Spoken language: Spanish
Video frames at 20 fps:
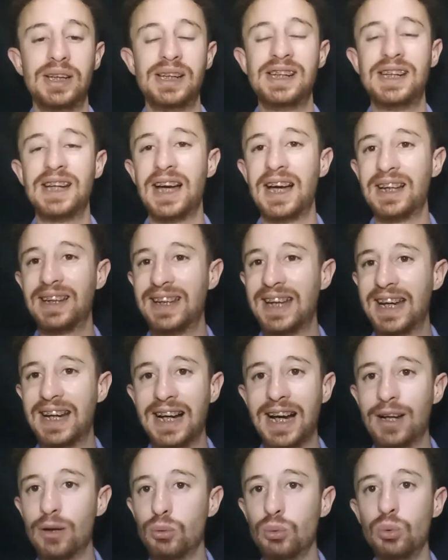y a
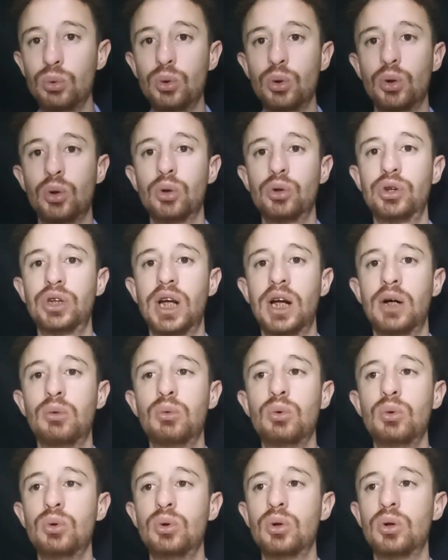dejar uno contra
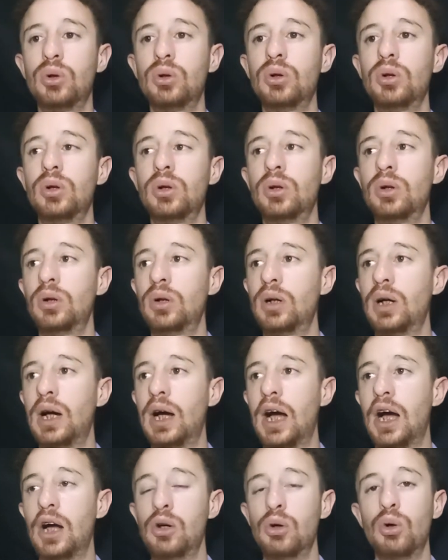uno
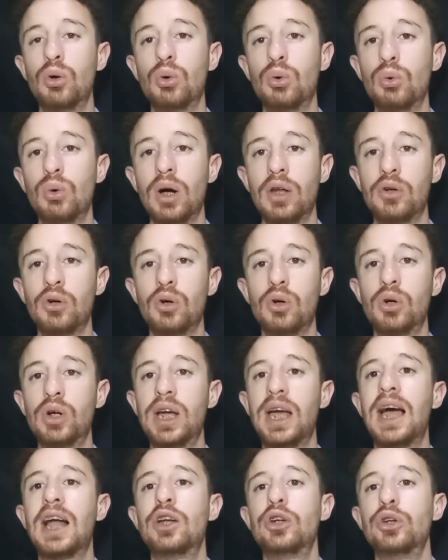a los
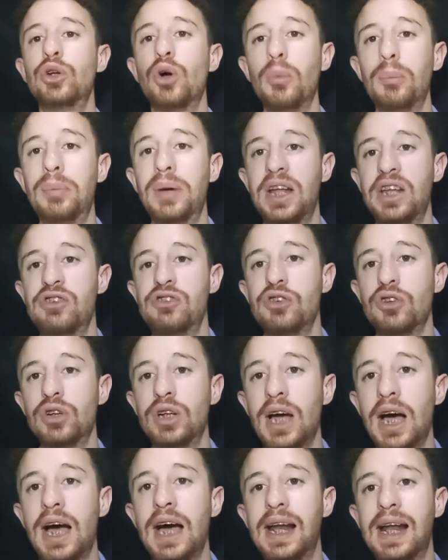jugadores, al no
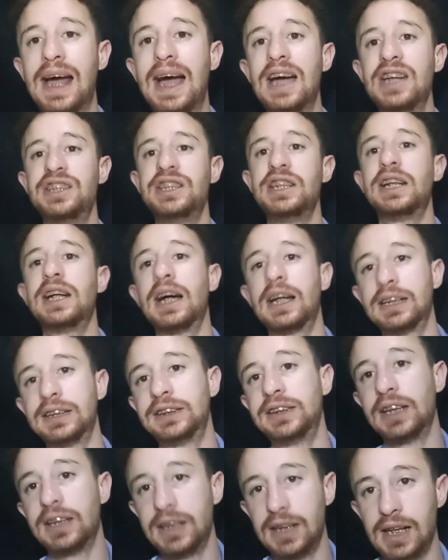presionar, achicar
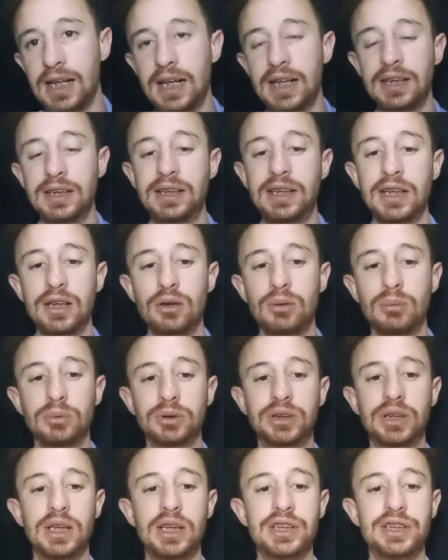hacia adelante, como
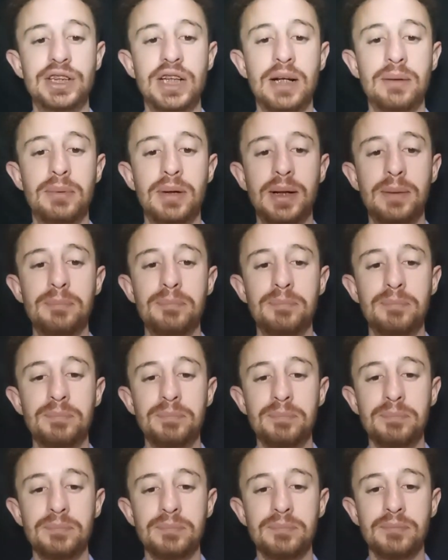se le llama,
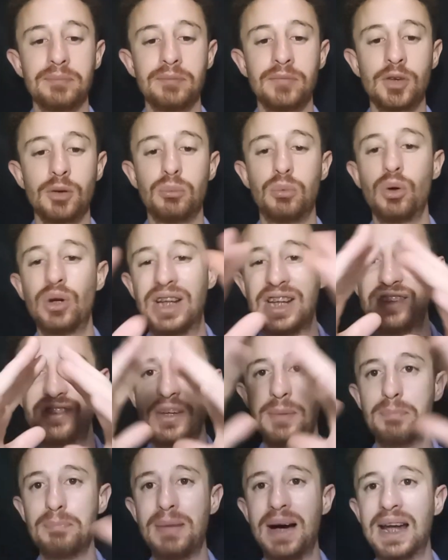porque
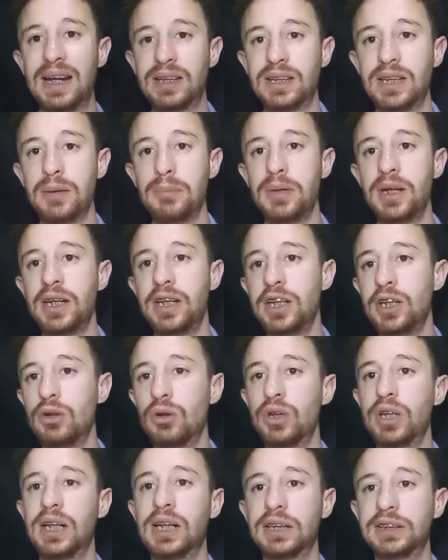se parte
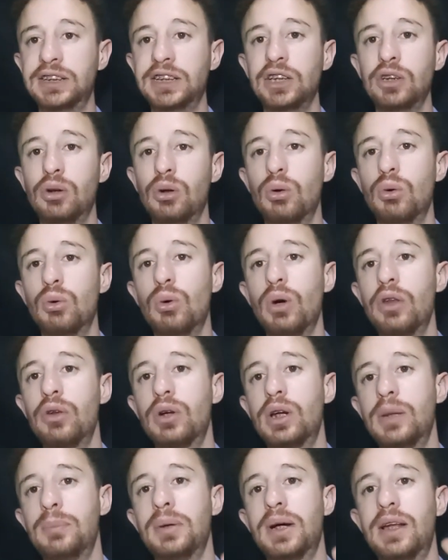México, deja cinco
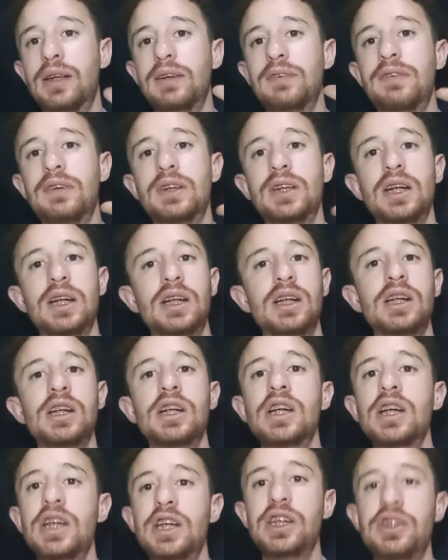jugadores para defender
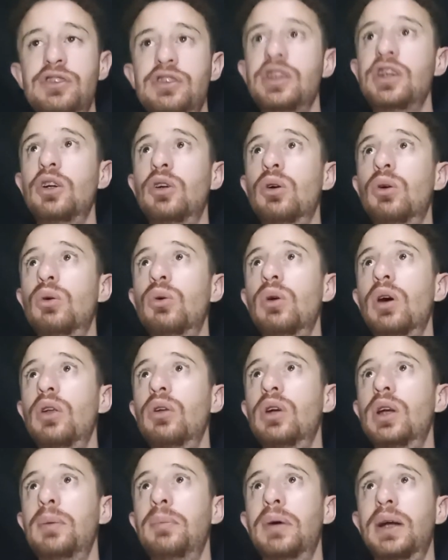y cinco
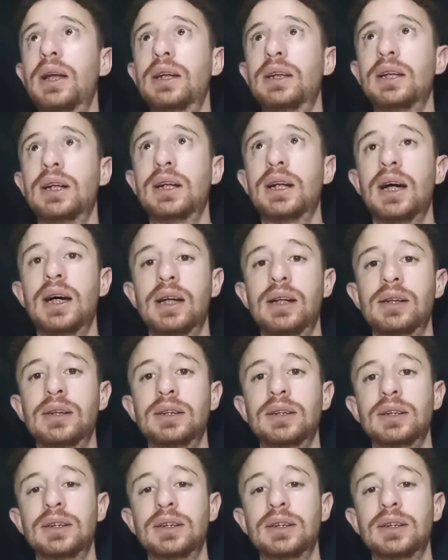jugadores para atacar.